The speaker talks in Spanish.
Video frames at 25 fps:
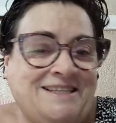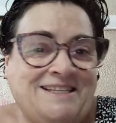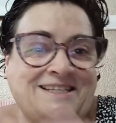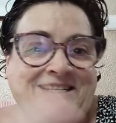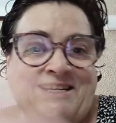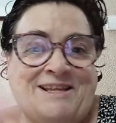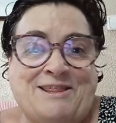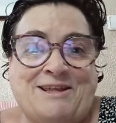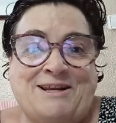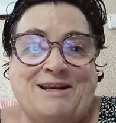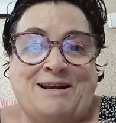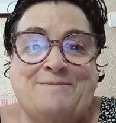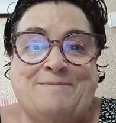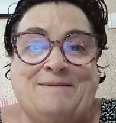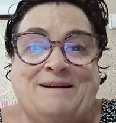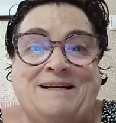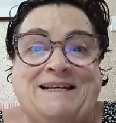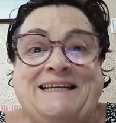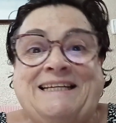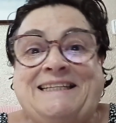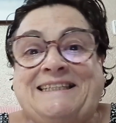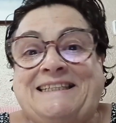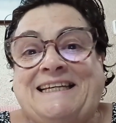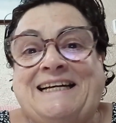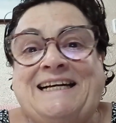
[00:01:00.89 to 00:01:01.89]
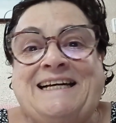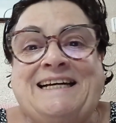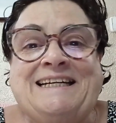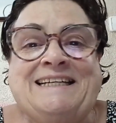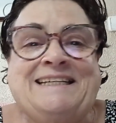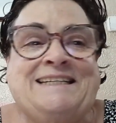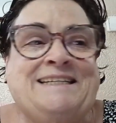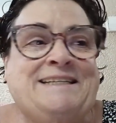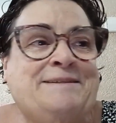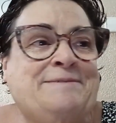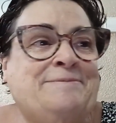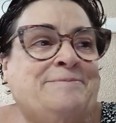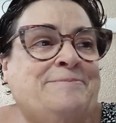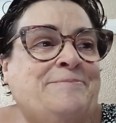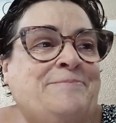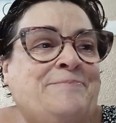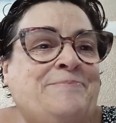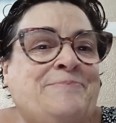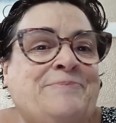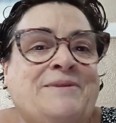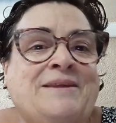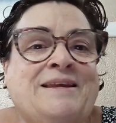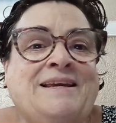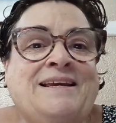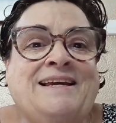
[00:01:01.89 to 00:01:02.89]
Deshacer la maleta y
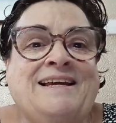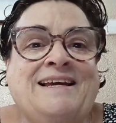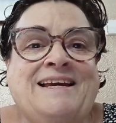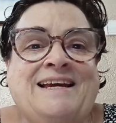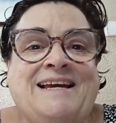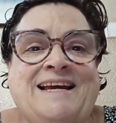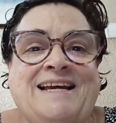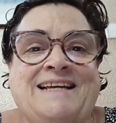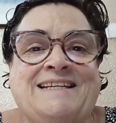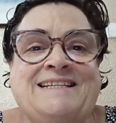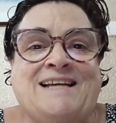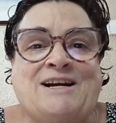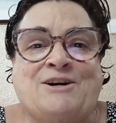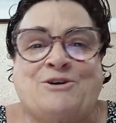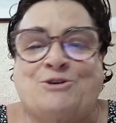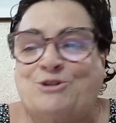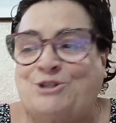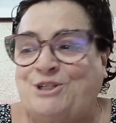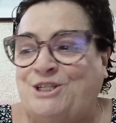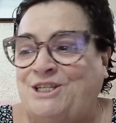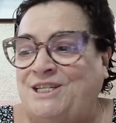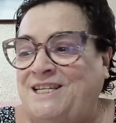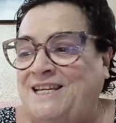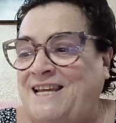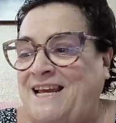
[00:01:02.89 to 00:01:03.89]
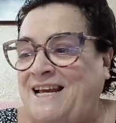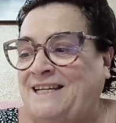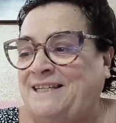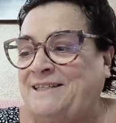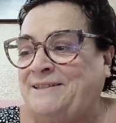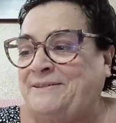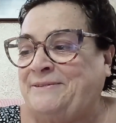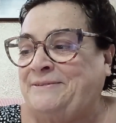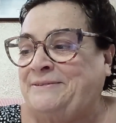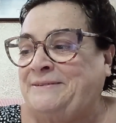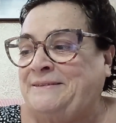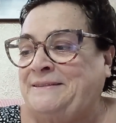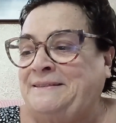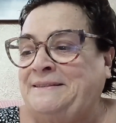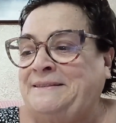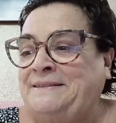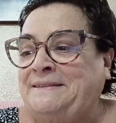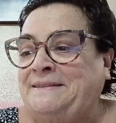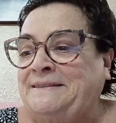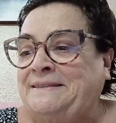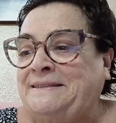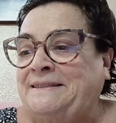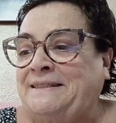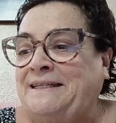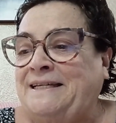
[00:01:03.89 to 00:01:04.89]
esas cosillas.
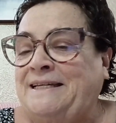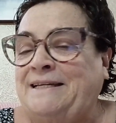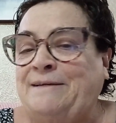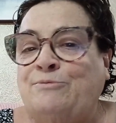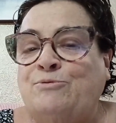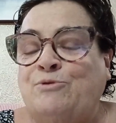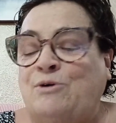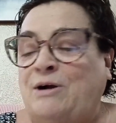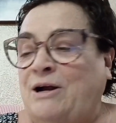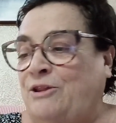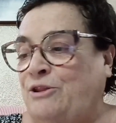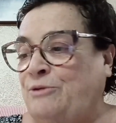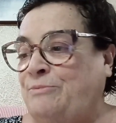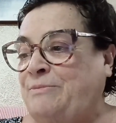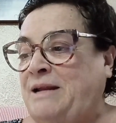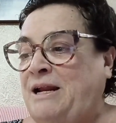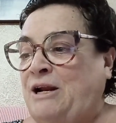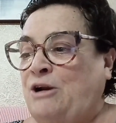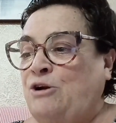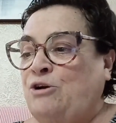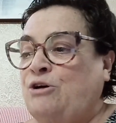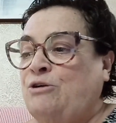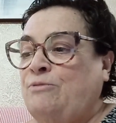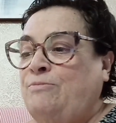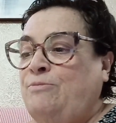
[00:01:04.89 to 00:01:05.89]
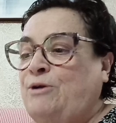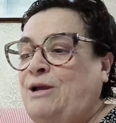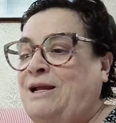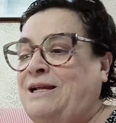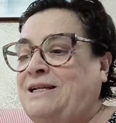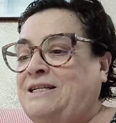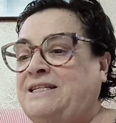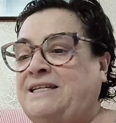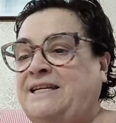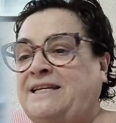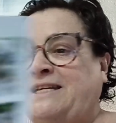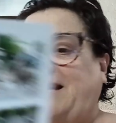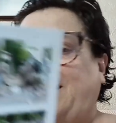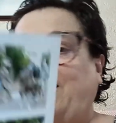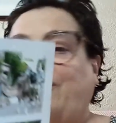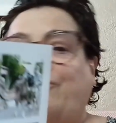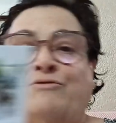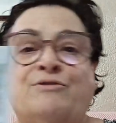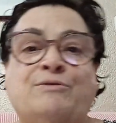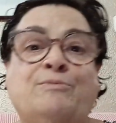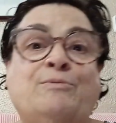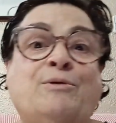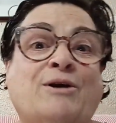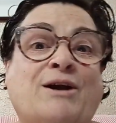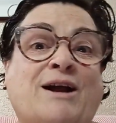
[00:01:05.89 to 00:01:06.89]
Y buscando mirar lo que os voy a enseñar,
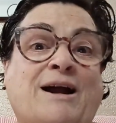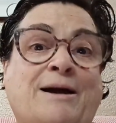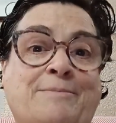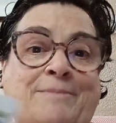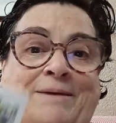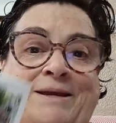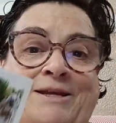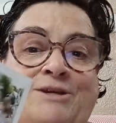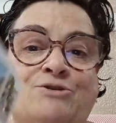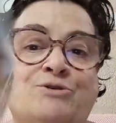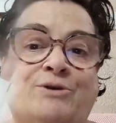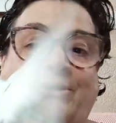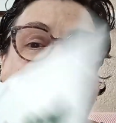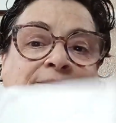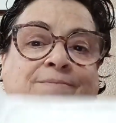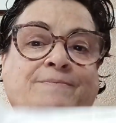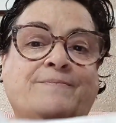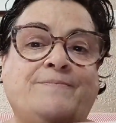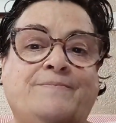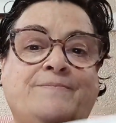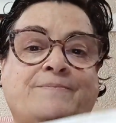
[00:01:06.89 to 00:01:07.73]
fuimos en camello, ¿eh?